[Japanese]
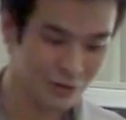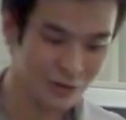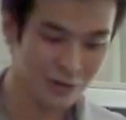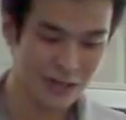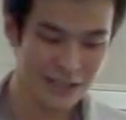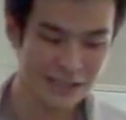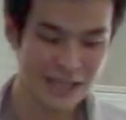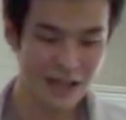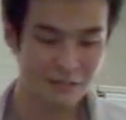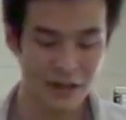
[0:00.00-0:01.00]
というような
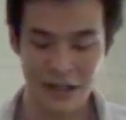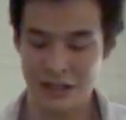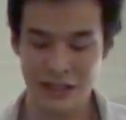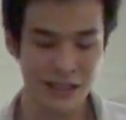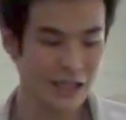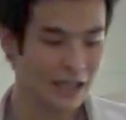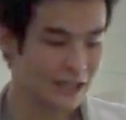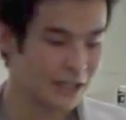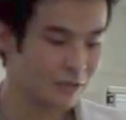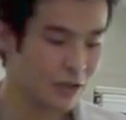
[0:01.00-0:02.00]
形で、まあ、比較的高
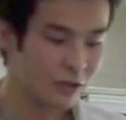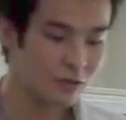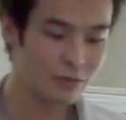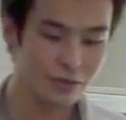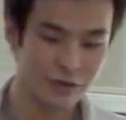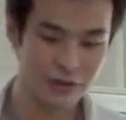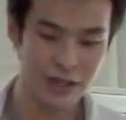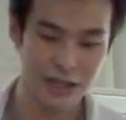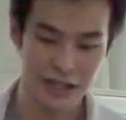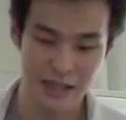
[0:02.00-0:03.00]
い精度での分
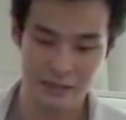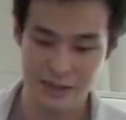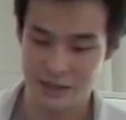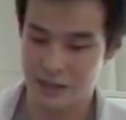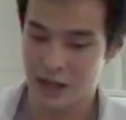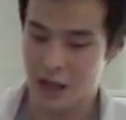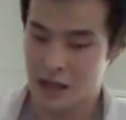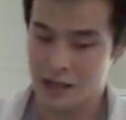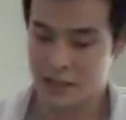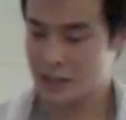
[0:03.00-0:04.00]
類ができています
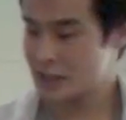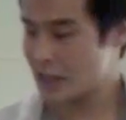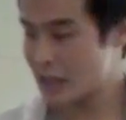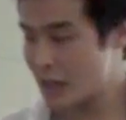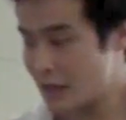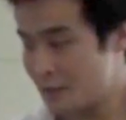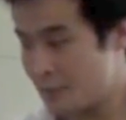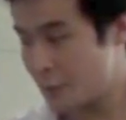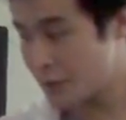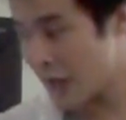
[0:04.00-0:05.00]
しかしながら一
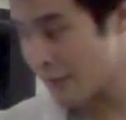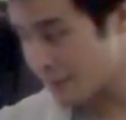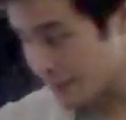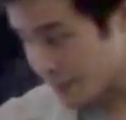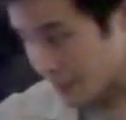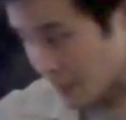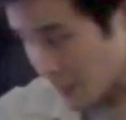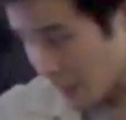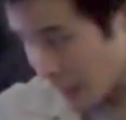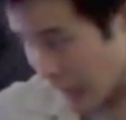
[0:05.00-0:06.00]
方で、
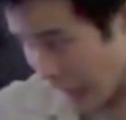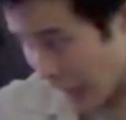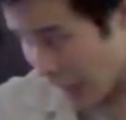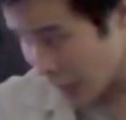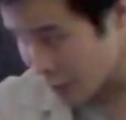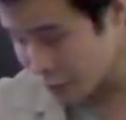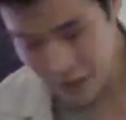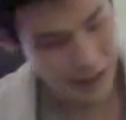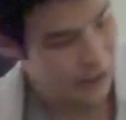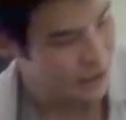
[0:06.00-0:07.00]
えー、反
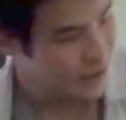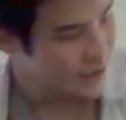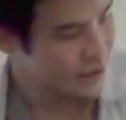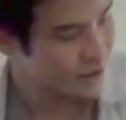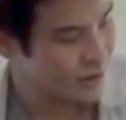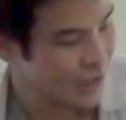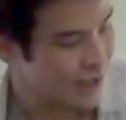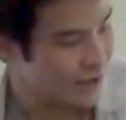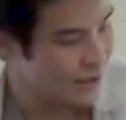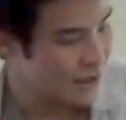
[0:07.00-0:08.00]
論やその
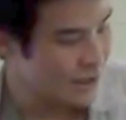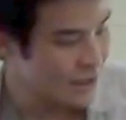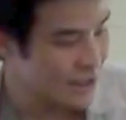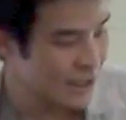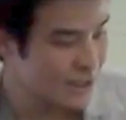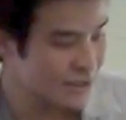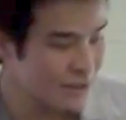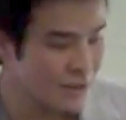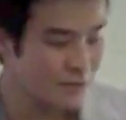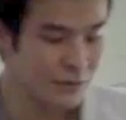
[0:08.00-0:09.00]
他に対す
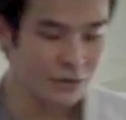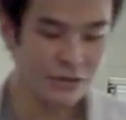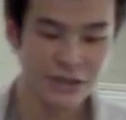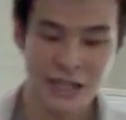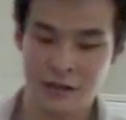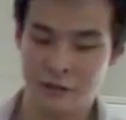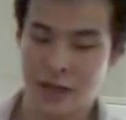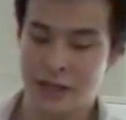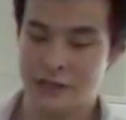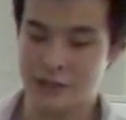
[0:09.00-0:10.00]
る分類性能
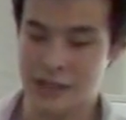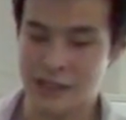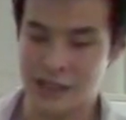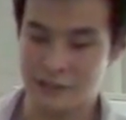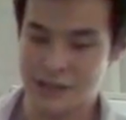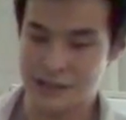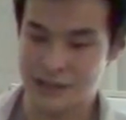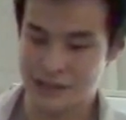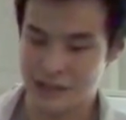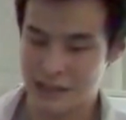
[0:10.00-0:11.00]
が低くなっていま
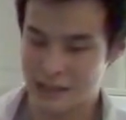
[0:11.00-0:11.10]
す